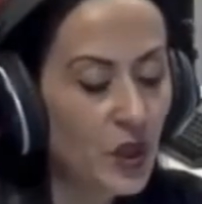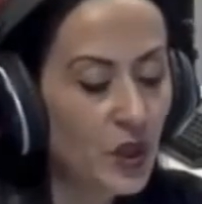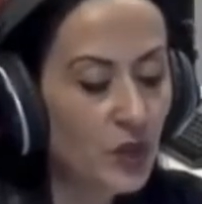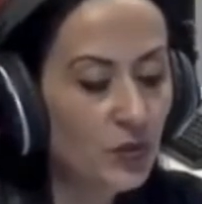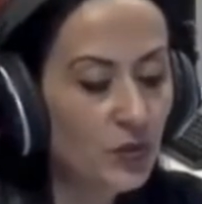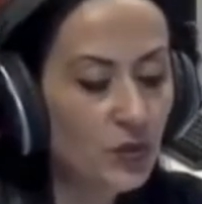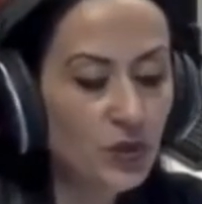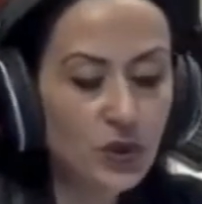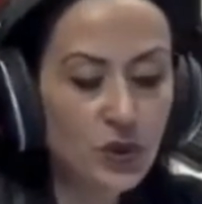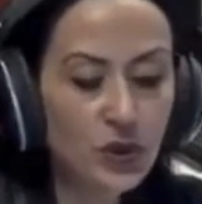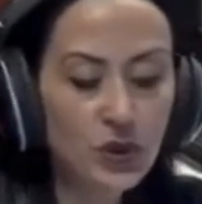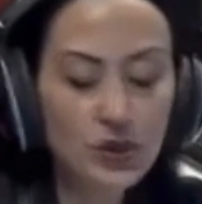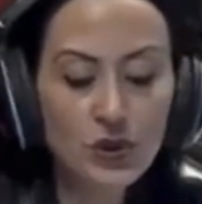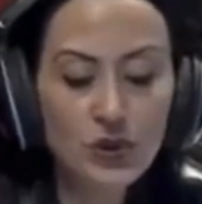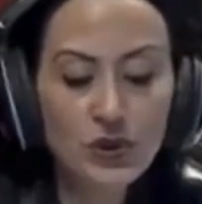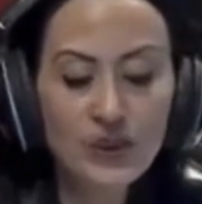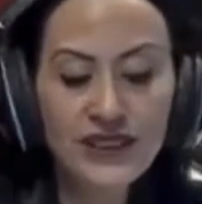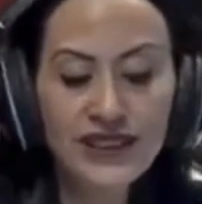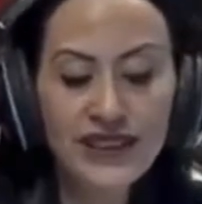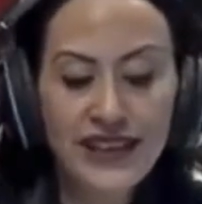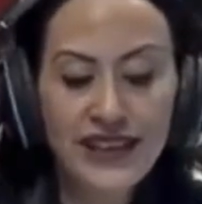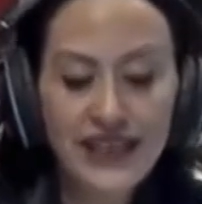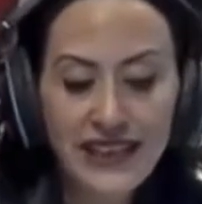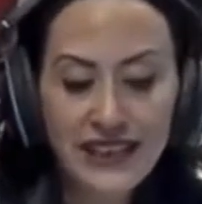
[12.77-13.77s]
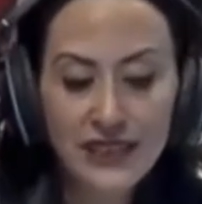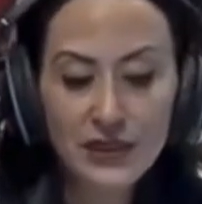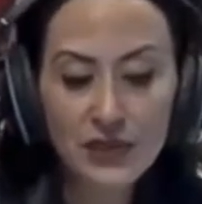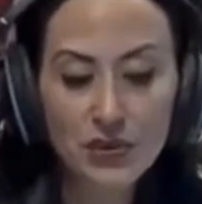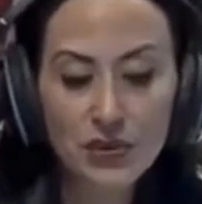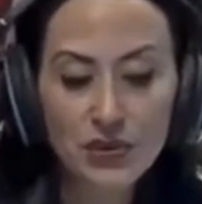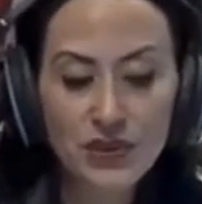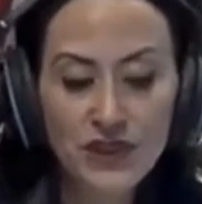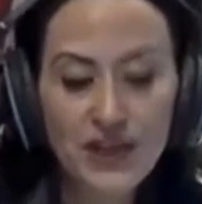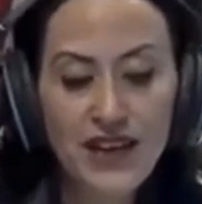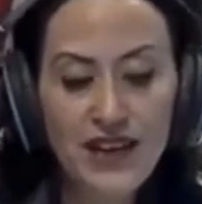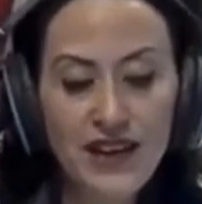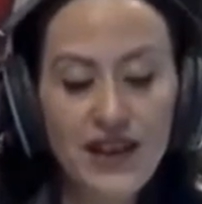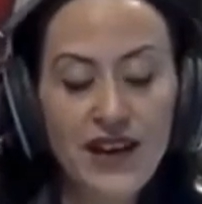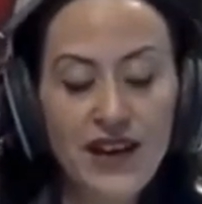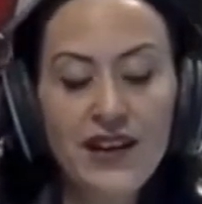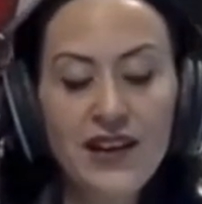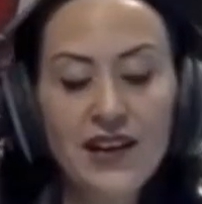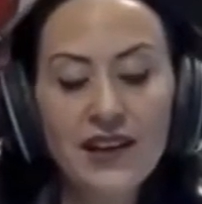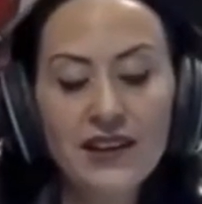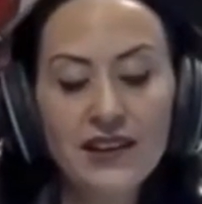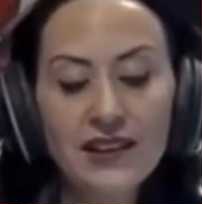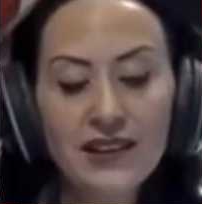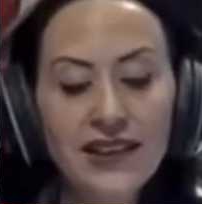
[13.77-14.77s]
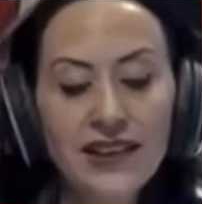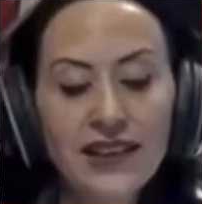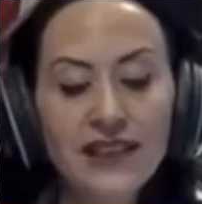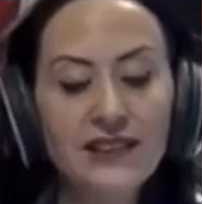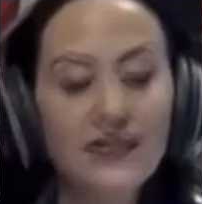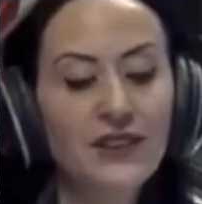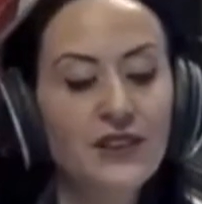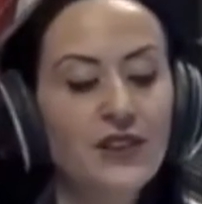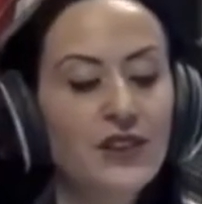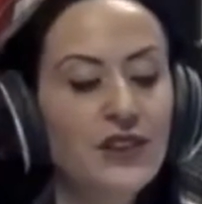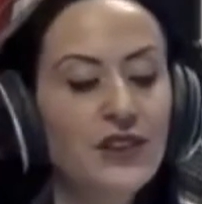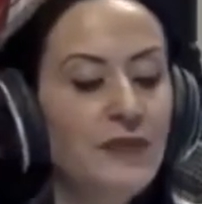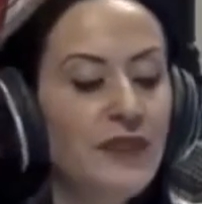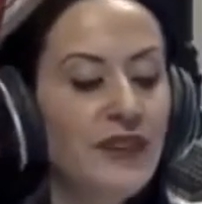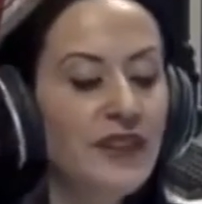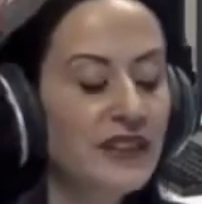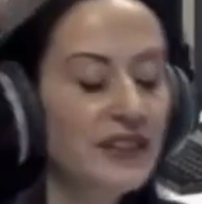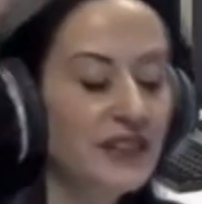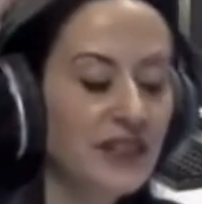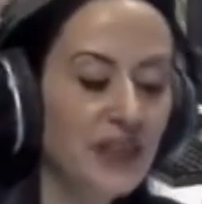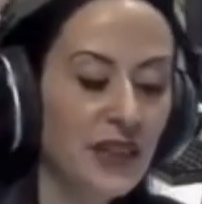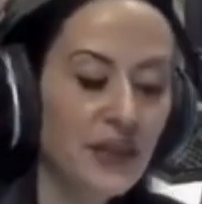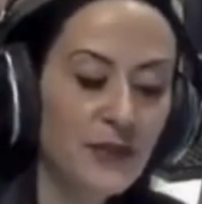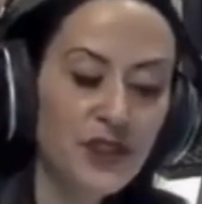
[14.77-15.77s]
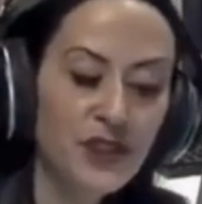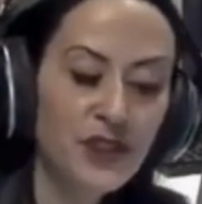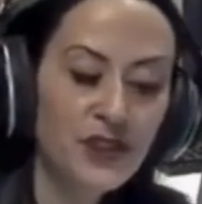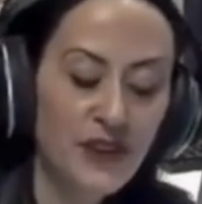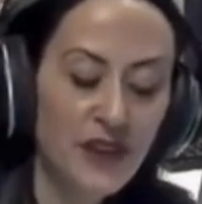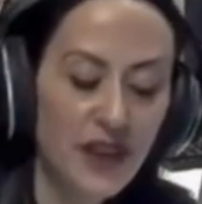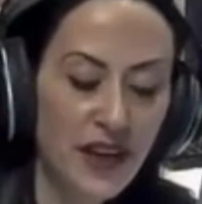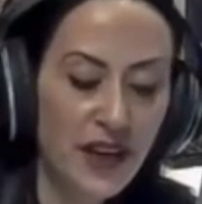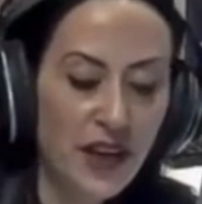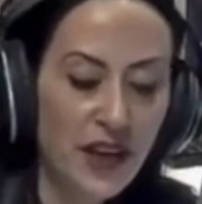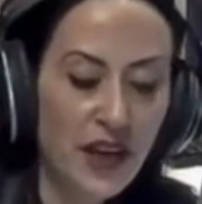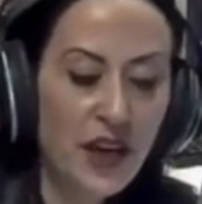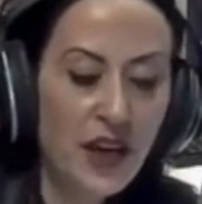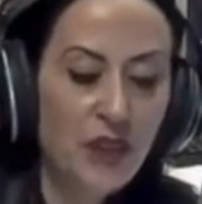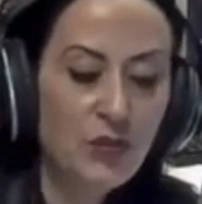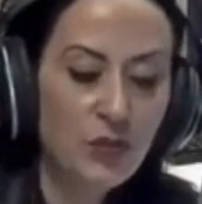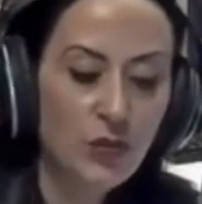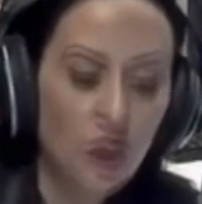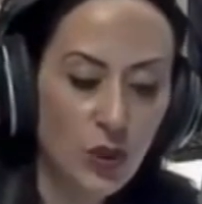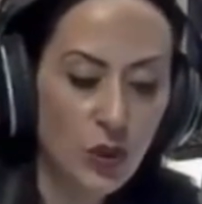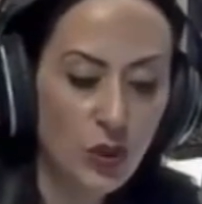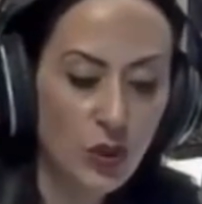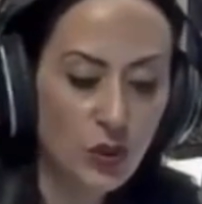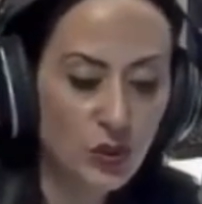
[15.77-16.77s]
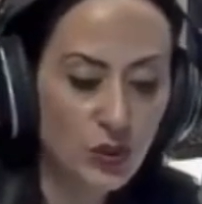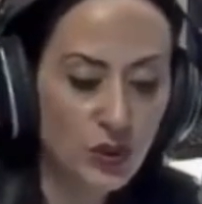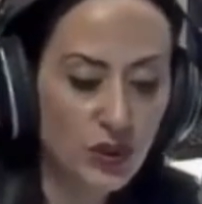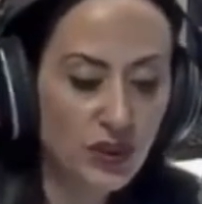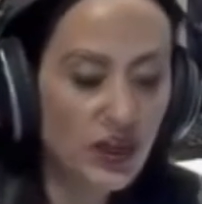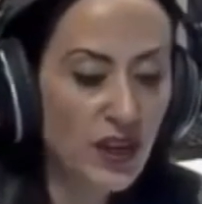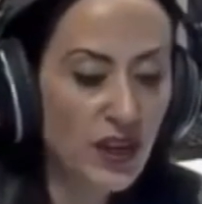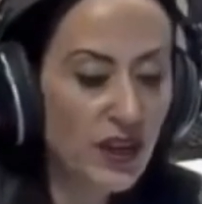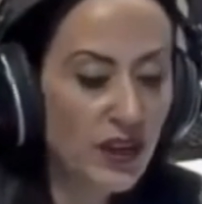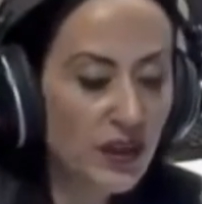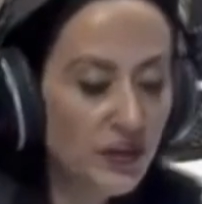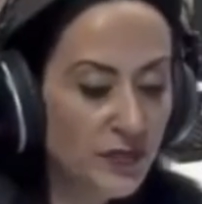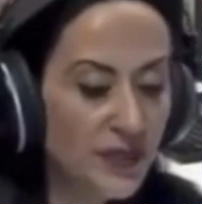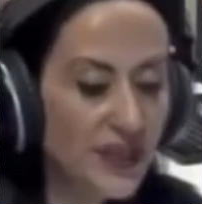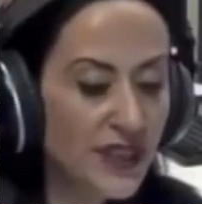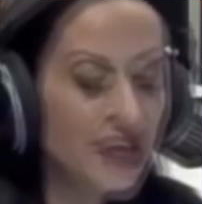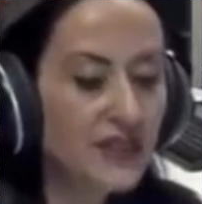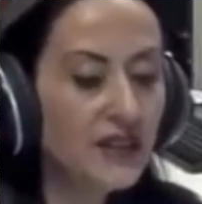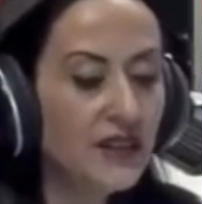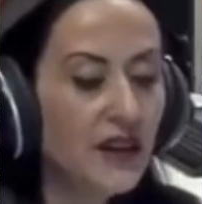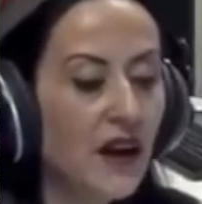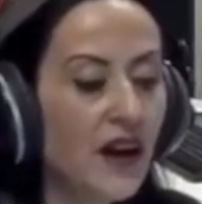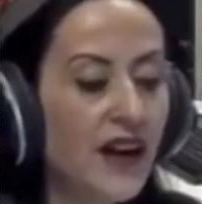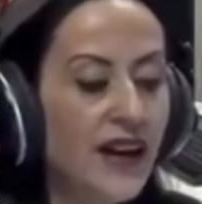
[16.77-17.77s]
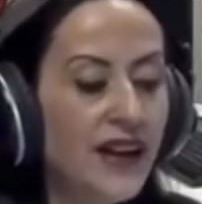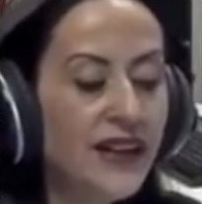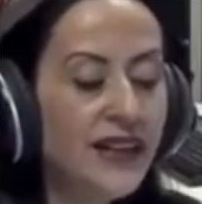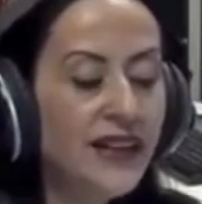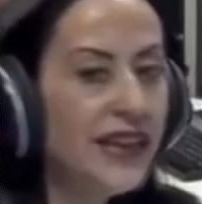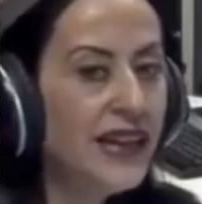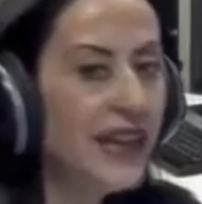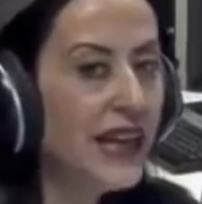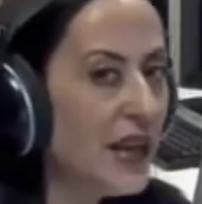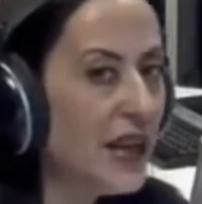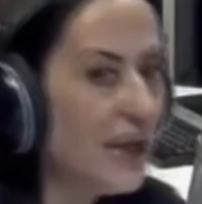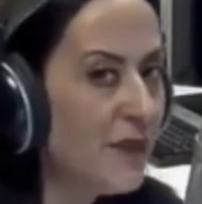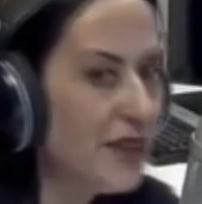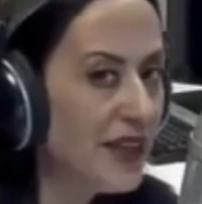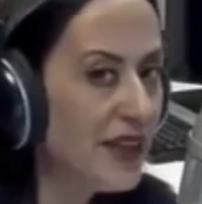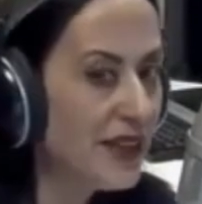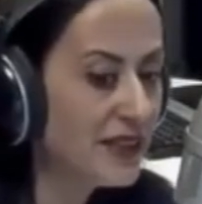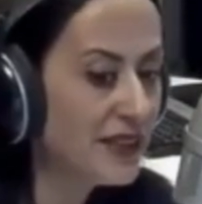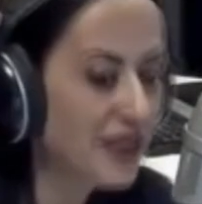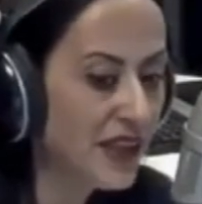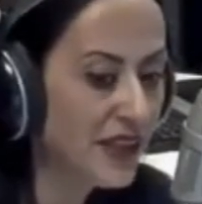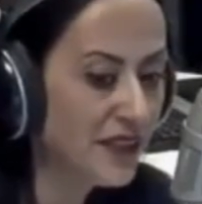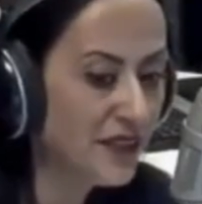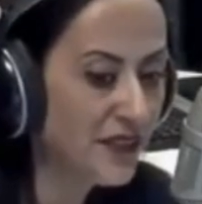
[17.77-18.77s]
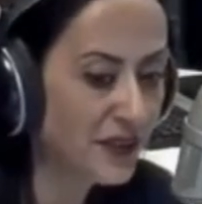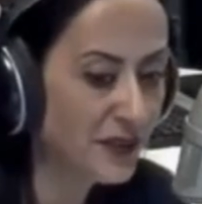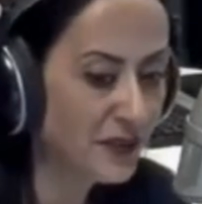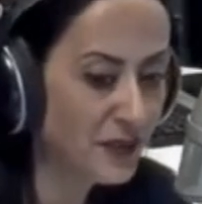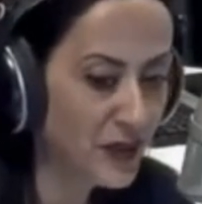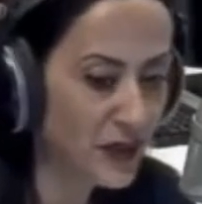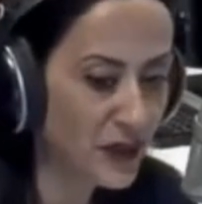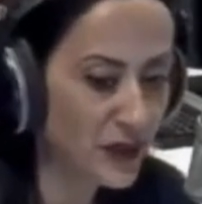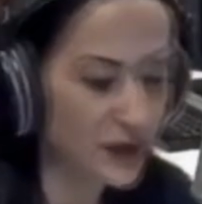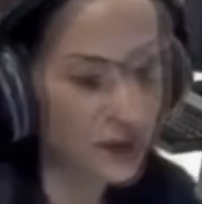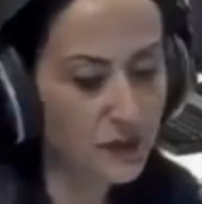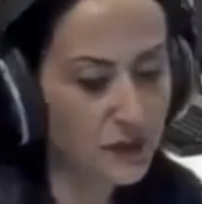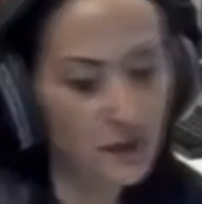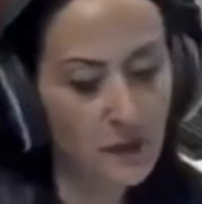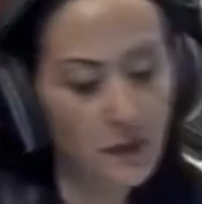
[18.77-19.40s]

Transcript: bu çocukları en güzel ahlakla yetiştirmek istemiş ve bu konuda da bir hayli emek sarf etmişti.